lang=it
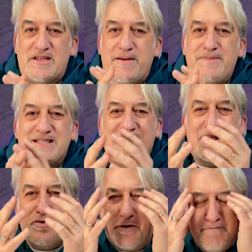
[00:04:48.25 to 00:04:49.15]
sarebbe
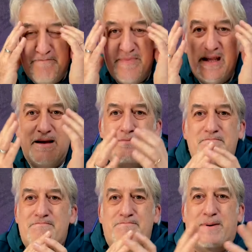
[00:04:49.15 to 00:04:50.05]
stato
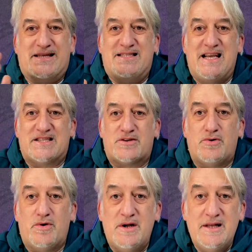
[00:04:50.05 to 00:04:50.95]

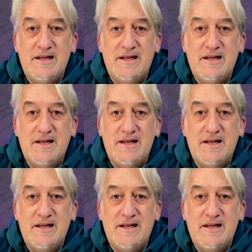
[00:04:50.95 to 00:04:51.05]
pazzesco,